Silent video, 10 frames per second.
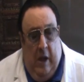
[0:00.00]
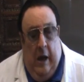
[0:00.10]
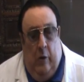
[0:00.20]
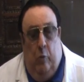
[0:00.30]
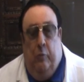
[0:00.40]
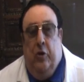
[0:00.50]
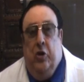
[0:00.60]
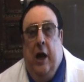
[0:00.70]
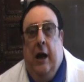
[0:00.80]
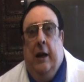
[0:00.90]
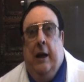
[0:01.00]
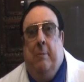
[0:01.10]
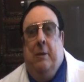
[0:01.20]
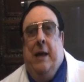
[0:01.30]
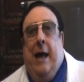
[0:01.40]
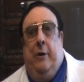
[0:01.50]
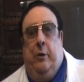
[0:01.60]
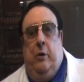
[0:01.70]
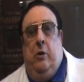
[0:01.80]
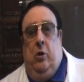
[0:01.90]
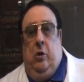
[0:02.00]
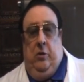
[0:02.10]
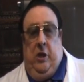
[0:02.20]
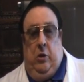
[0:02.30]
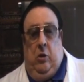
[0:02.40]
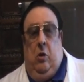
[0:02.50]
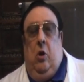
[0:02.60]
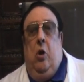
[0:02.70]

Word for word: all'ufficiale capitano, gli ho detto